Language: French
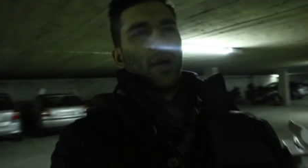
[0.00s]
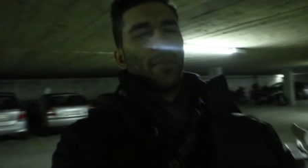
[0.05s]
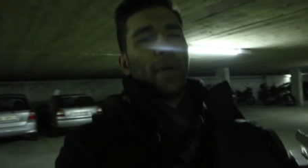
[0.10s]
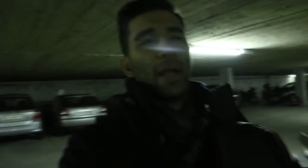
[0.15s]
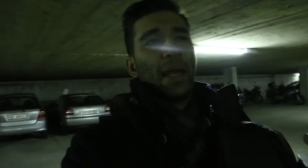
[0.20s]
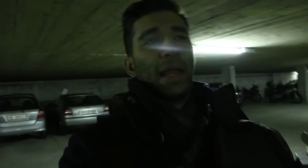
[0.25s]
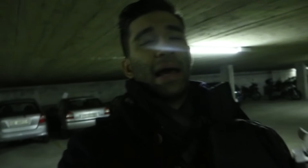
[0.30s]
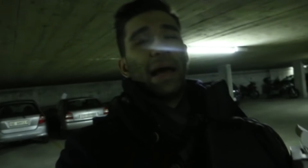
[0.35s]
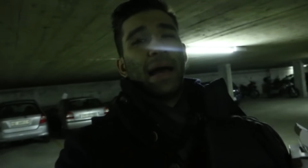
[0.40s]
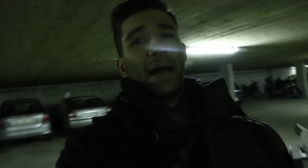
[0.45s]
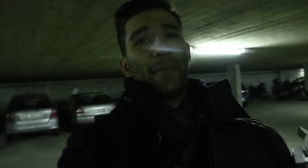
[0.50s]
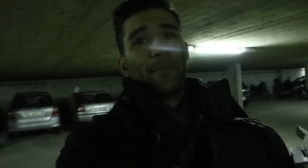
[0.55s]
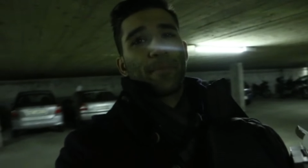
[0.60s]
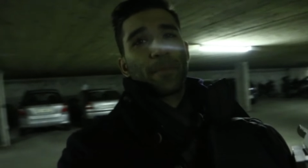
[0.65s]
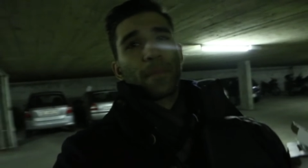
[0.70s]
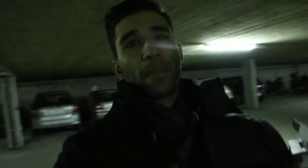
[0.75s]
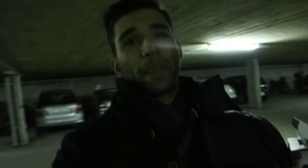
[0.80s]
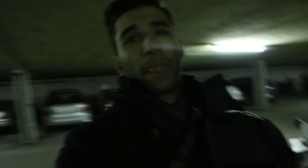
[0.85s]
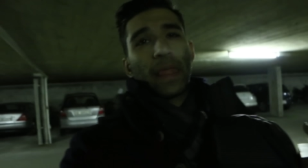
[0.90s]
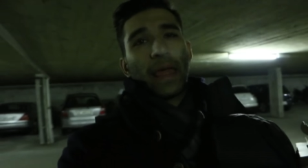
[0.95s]
appelle la
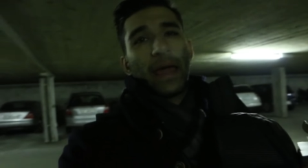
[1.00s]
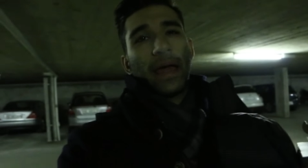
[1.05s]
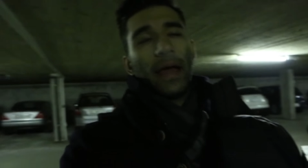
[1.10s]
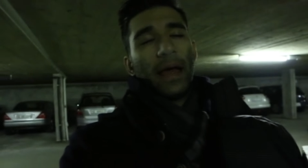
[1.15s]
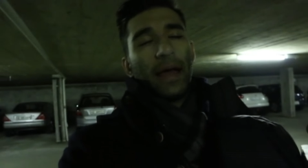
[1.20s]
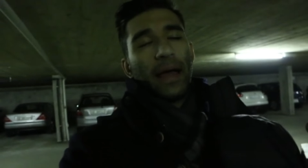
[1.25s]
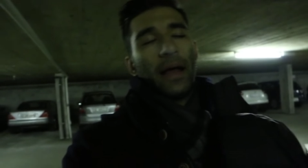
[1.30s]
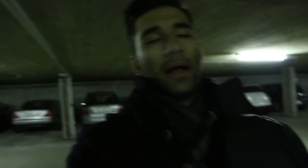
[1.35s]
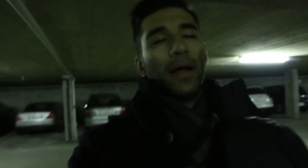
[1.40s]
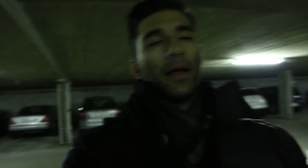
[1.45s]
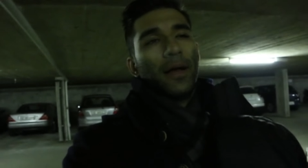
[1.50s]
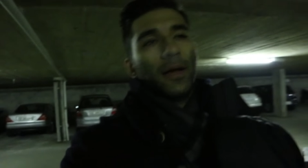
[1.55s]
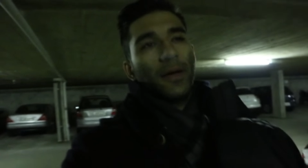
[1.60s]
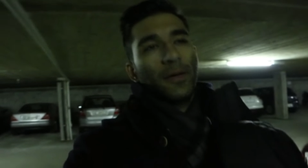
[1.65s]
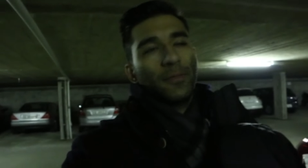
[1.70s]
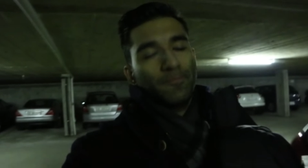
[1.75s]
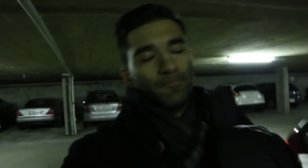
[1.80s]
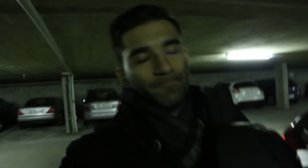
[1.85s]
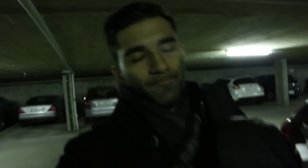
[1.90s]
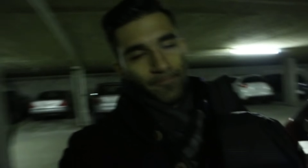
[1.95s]

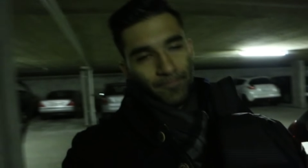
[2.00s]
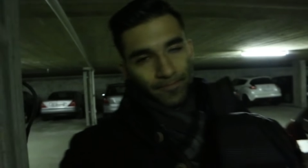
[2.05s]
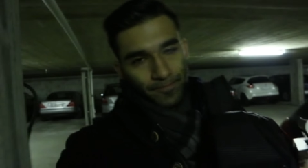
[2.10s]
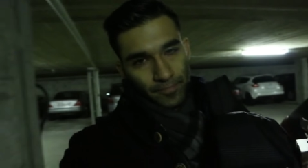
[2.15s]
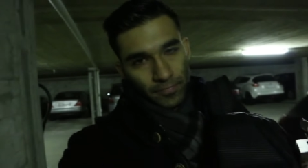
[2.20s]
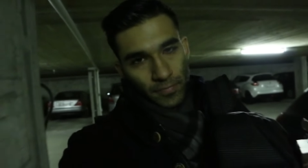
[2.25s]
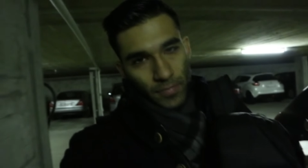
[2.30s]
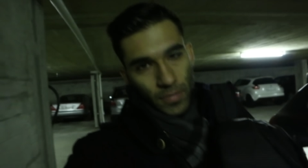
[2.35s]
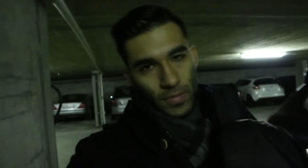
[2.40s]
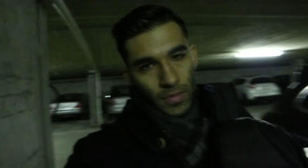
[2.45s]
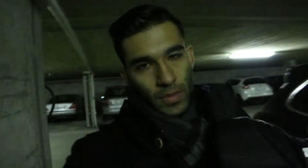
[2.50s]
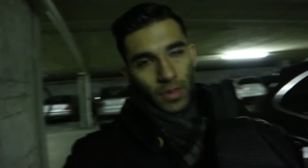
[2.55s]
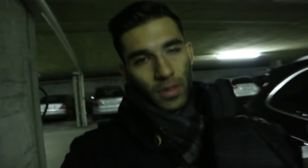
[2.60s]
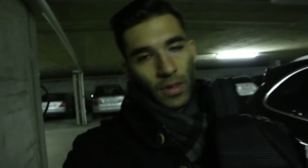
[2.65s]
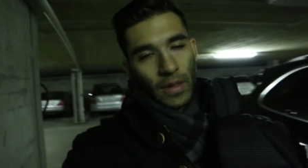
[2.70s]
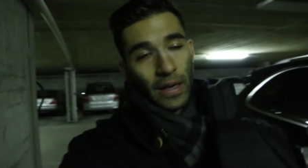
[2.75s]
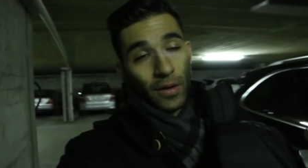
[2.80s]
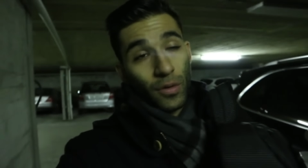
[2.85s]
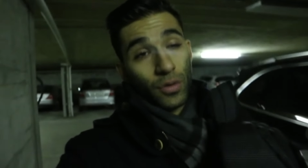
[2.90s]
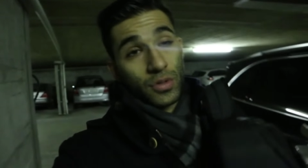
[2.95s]
euh,
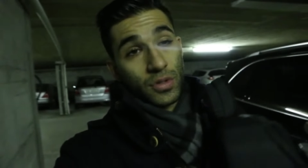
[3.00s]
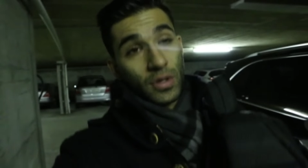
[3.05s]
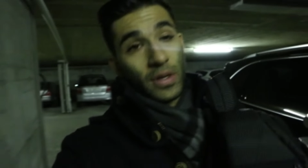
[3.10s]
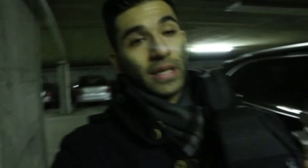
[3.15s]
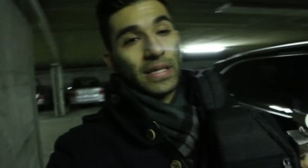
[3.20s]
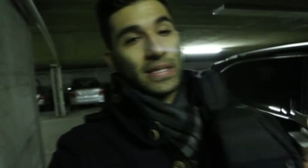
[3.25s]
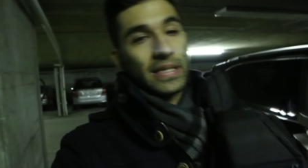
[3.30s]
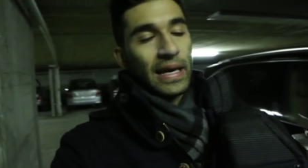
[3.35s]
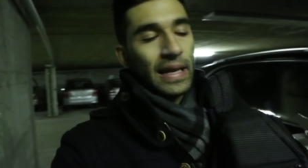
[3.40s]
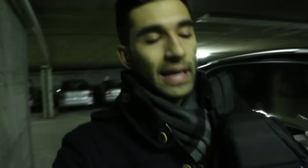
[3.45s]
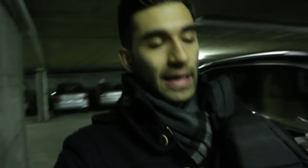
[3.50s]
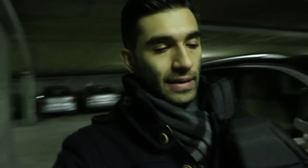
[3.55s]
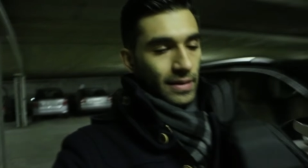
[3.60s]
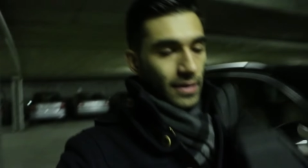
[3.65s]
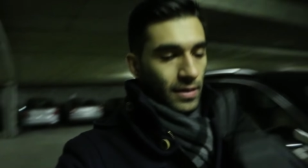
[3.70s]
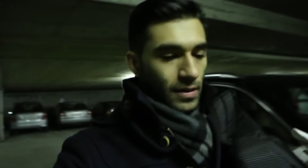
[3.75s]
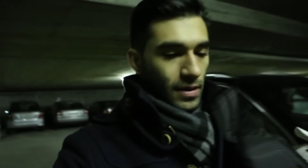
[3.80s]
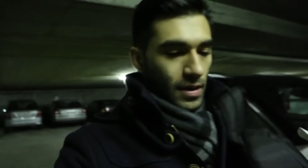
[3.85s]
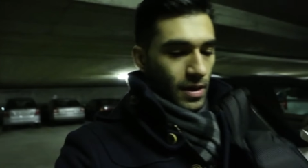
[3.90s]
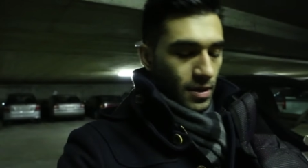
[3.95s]
course de
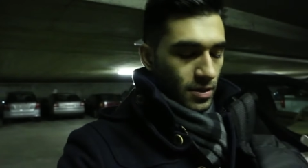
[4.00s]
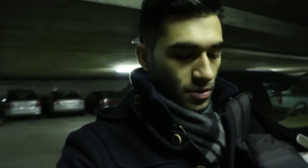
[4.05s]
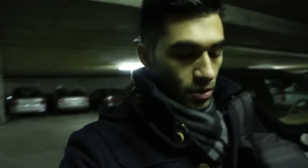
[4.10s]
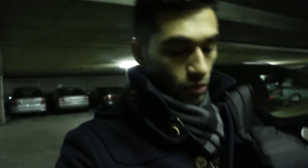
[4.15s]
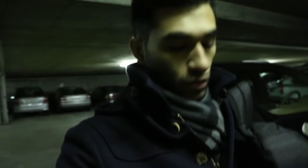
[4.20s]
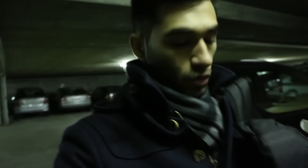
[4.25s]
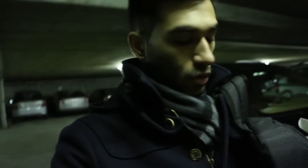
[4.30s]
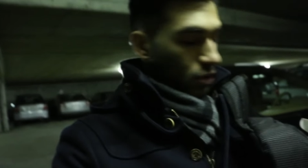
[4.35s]
l'escalade. C'est une